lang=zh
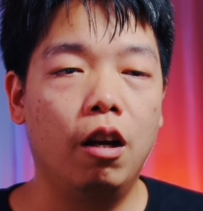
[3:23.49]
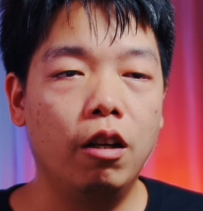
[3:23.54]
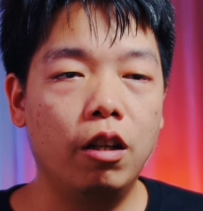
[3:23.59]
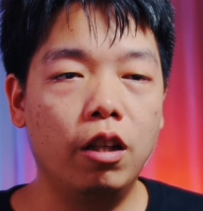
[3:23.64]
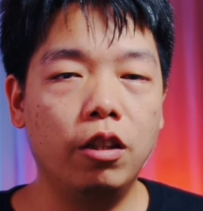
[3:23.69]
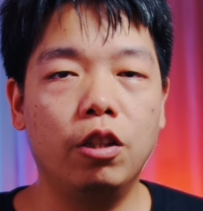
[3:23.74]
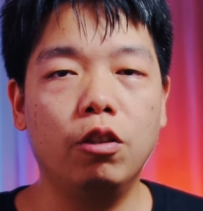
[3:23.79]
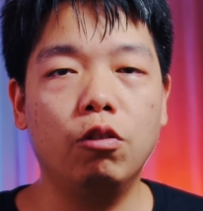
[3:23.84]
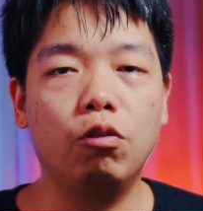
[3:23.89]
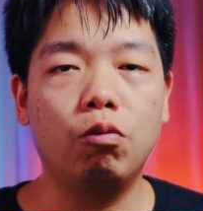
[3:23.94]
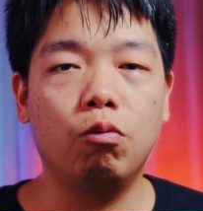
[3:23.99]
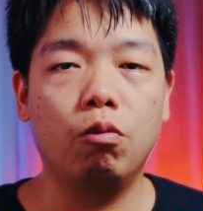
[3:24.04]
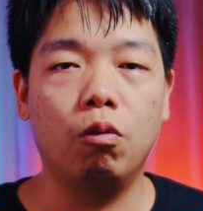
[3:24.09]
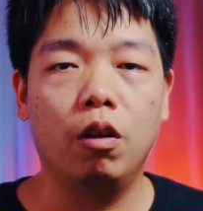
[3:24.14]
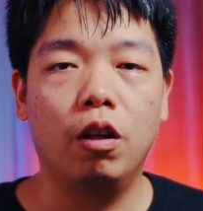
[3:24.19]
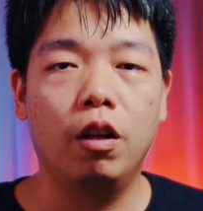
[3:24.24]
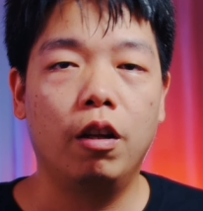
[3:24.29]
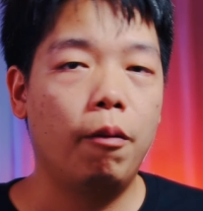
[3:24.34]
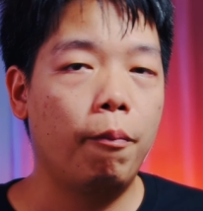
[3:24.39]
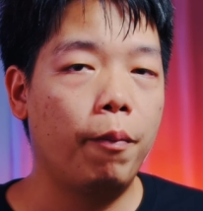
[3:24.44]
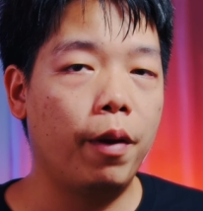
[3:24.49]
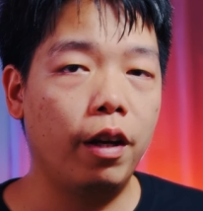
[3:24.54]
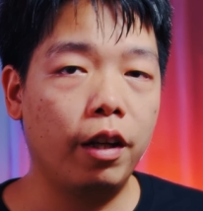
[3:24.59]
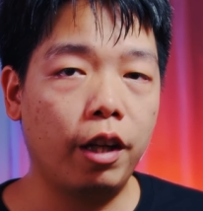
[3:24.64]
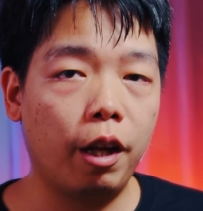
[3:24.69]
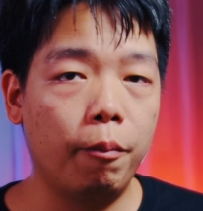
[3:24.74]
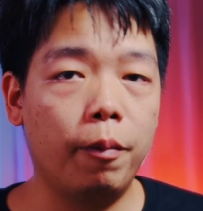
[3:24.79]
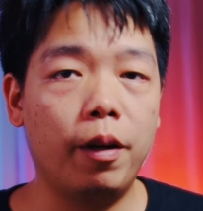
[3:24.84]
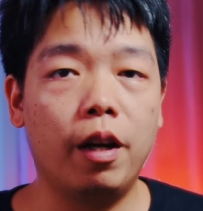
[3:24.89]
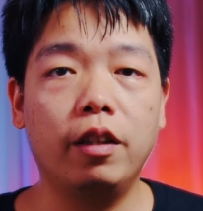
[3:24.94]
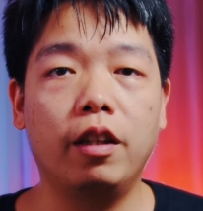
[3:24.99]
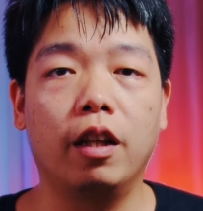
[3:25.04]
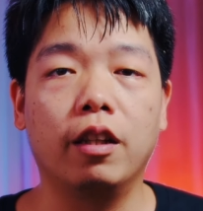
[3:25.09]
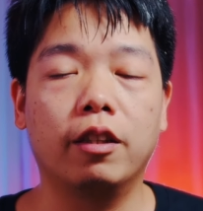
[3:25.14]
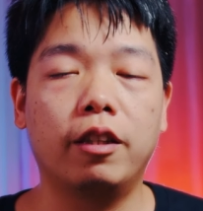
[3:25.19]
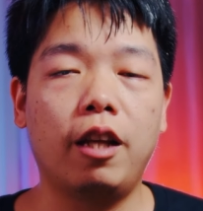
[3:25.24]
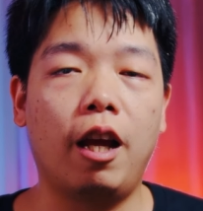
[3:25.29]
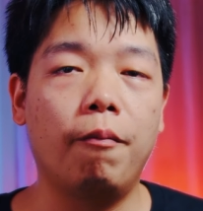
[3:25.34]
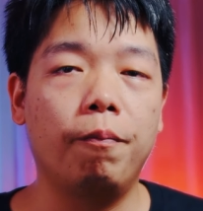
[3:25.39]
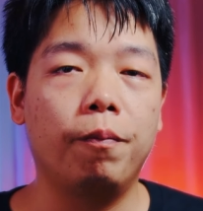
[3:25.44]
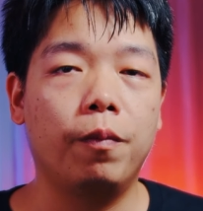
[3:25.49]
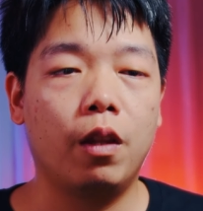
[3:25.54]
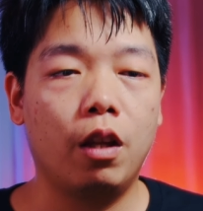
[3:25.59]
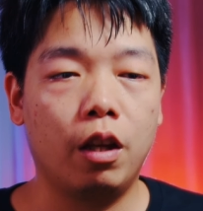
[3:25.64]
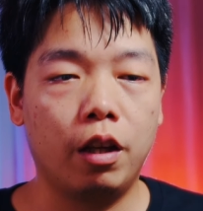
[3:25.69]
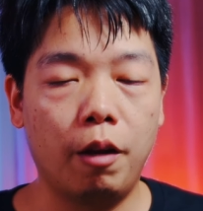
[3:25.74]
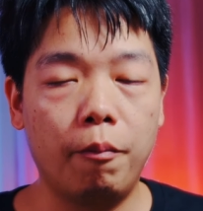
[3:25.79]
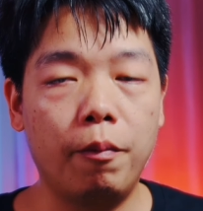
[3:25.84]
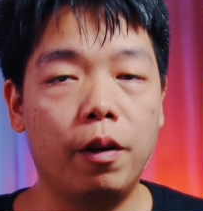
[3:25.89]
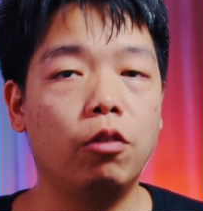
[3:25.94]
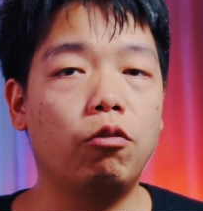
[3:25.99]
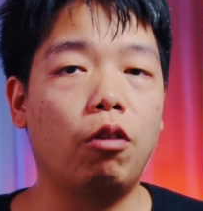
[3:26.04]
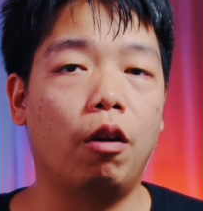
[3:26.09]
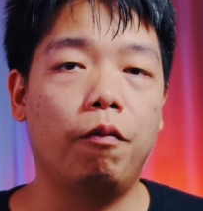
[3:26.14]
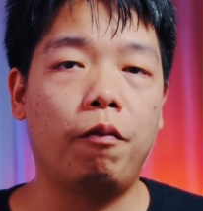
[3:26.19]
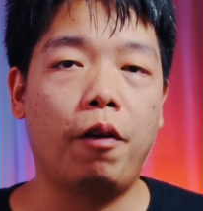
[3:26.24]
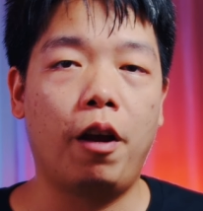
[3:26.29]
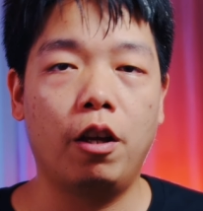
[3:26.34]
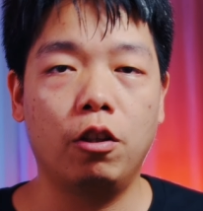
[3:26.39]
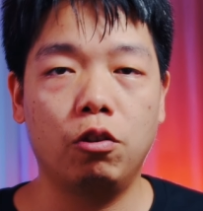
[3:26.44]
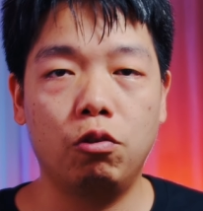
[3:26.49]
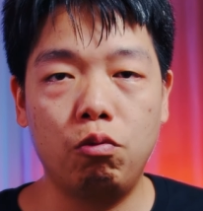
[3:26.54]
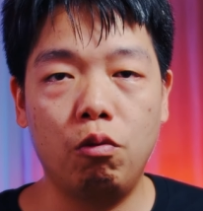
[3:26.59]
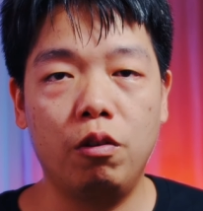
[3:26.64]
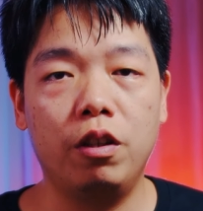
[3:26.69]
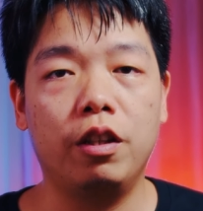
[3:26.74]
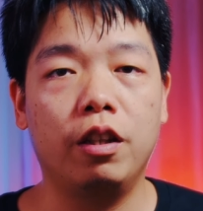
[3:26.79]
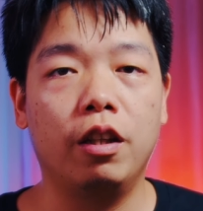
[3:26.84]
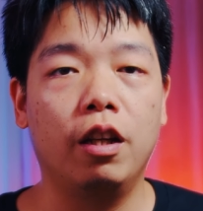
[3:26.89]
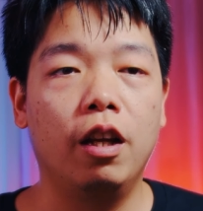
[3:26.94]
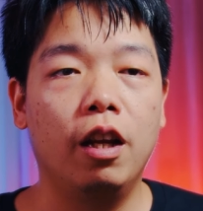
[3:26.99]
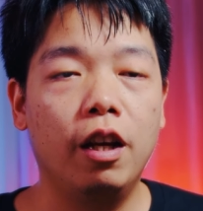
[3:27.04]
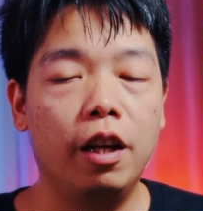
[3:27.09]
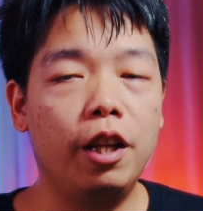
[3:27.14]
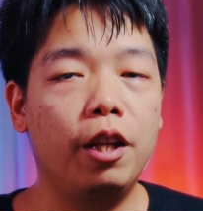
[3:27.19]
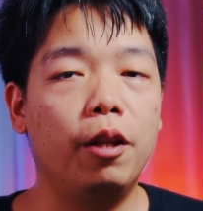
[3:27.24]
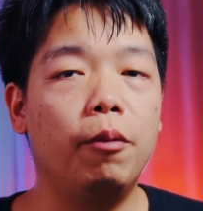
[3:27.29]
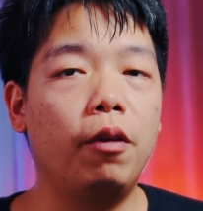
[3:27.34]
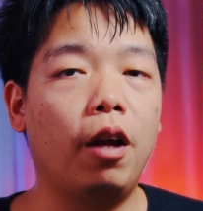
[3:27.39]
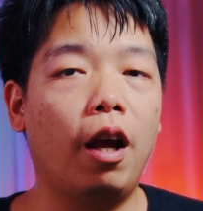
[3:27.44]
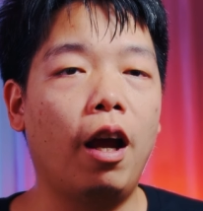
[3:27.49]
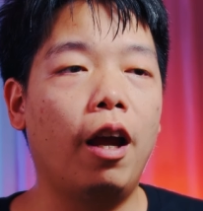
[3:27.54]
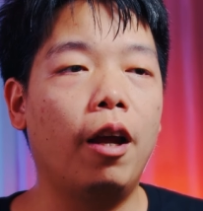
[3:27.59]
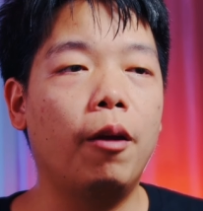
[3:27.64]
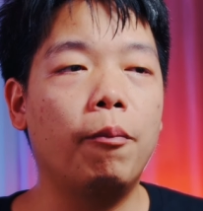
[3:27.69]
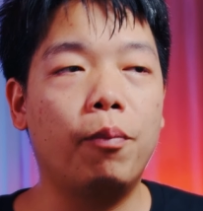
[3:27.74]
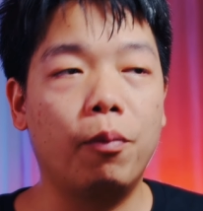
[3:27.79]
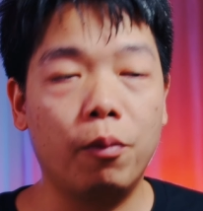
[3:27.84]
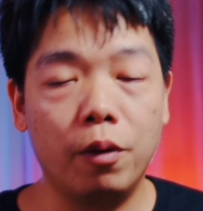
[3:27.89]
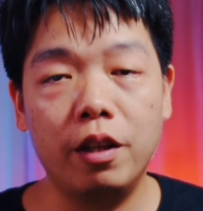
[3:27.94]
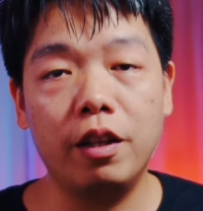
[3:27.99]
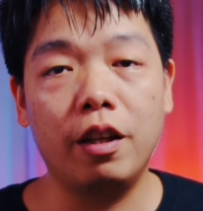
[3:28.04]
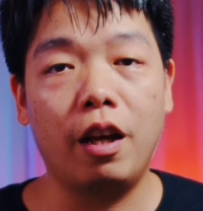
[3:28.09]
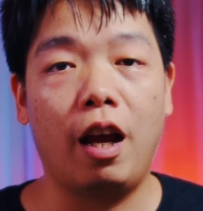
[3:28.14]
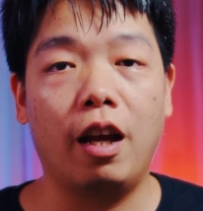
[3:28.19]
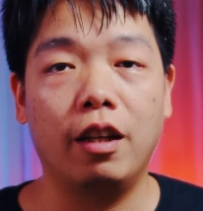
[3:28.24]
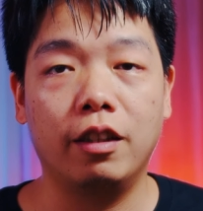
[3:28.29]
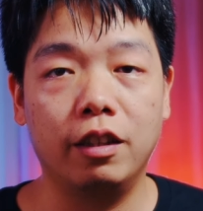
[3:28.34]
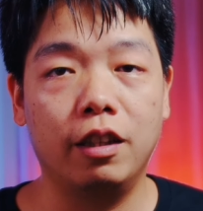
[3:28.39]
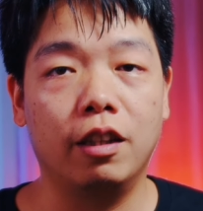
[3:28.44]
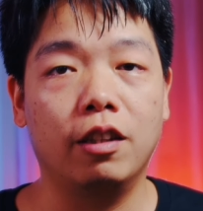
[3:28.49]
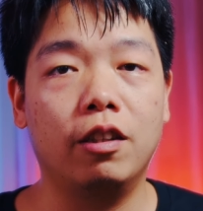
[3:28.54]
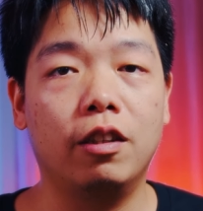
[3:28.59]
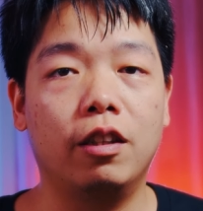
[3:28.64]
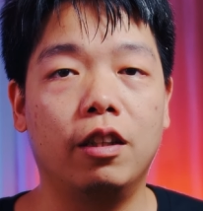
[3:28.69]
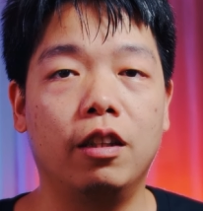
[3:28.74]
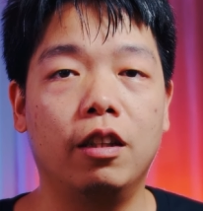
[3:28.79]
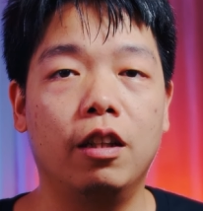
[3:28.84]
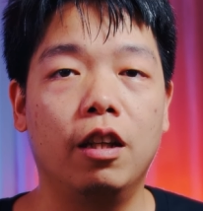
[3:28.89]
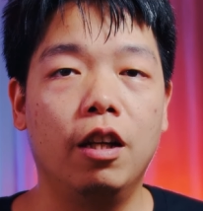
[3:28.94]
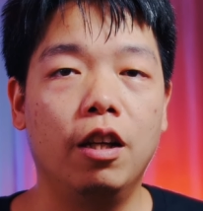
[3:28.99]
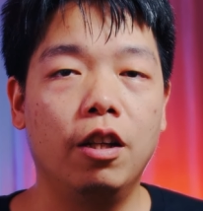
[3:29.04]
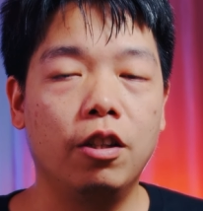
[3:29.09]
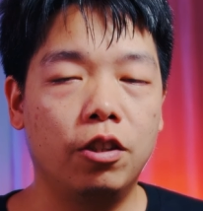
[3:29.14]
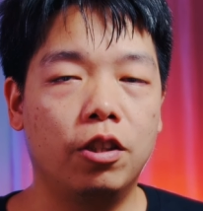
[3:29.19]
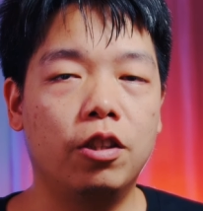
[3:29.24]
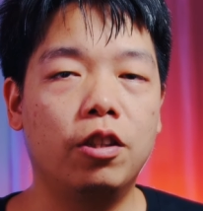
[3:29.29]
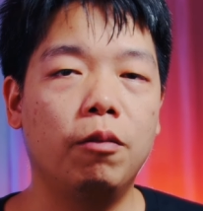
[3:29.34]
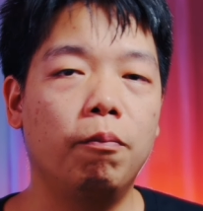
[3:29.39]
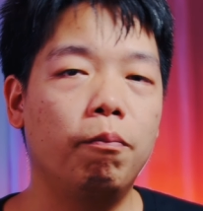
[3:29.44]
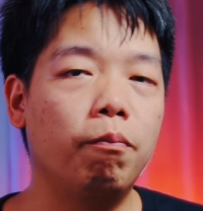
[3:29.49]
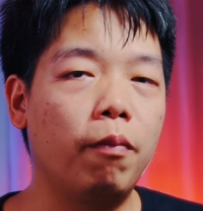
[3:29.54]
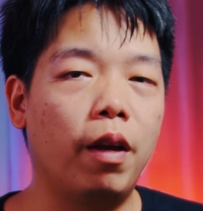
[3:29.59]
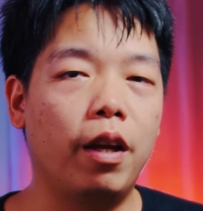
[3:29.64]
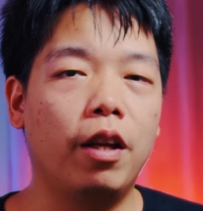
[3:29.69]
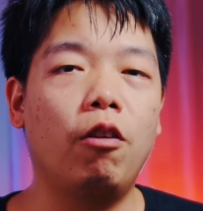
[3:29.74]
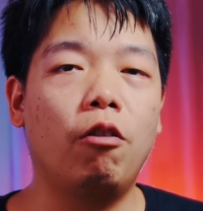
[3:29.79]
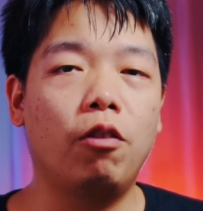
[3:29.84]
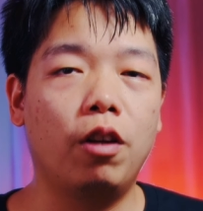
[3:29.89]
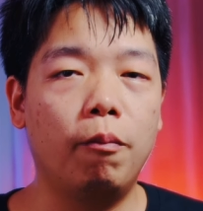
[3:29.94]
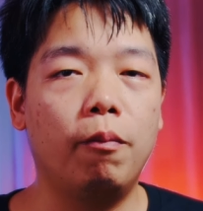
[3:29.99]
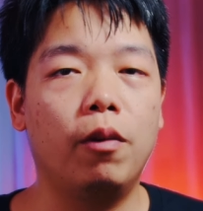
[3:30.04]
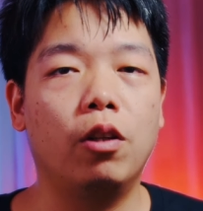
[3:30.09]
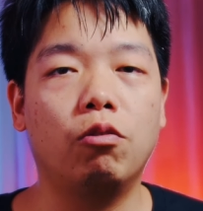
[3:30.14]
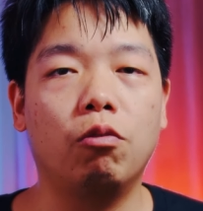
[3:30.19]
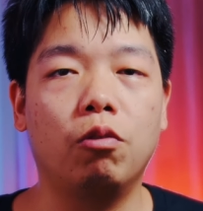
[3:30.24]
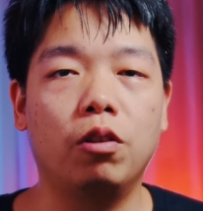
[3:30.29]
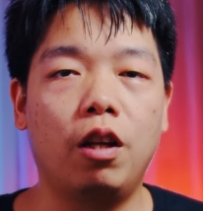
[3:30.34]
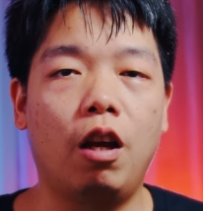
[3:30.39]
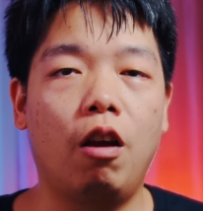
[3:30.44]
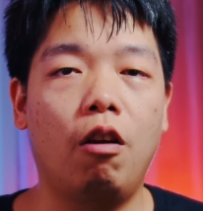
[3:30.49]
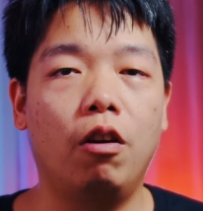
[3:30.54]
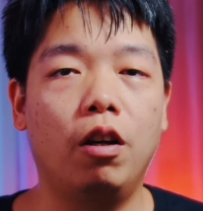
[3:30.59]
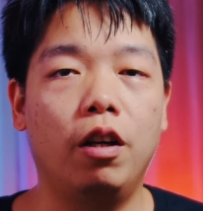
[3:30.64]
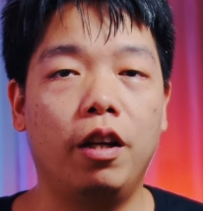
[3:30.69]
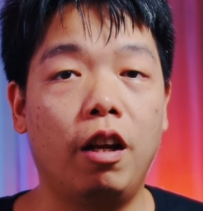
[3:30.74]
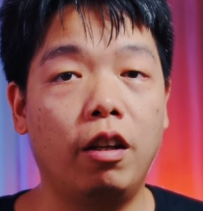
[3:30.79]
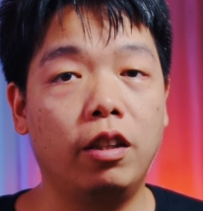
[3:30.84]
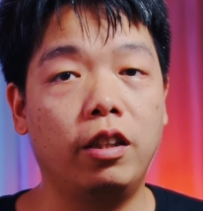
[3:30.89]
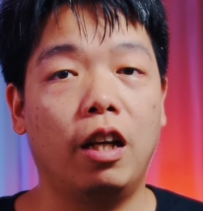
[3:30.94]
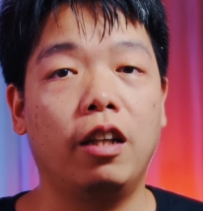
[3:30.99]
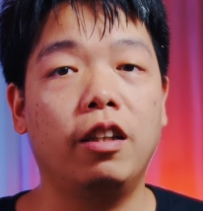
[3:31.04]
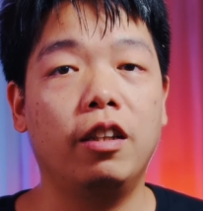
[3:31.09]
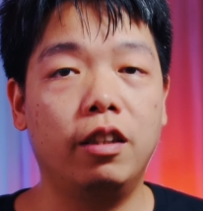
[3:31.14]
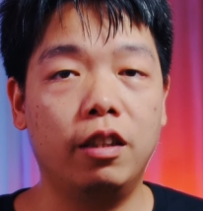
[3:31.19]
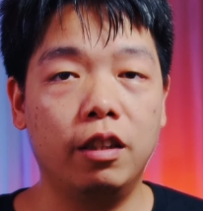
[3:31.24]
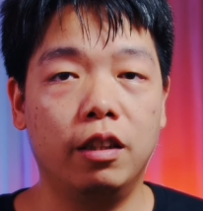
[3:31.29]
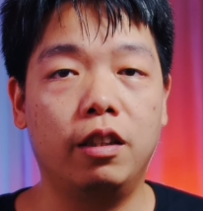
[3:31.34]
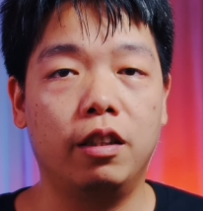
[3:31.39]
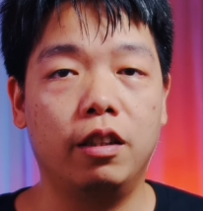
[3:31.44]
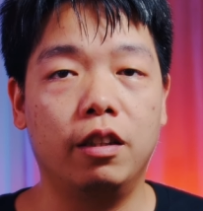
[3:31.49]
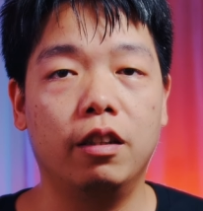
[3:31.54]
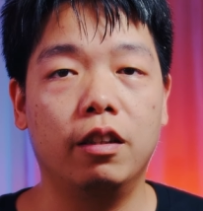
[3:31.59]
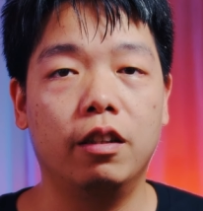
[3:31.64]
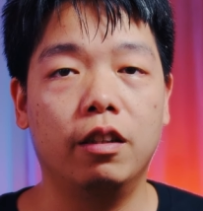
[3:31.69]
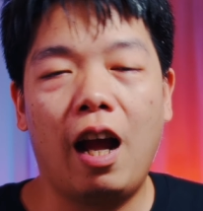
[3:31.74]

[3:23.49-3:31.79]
认清楚别人给不给你点赞，给不给你转发，说你厉害不厉害这件事情其实没有那么重要，你要相信自己。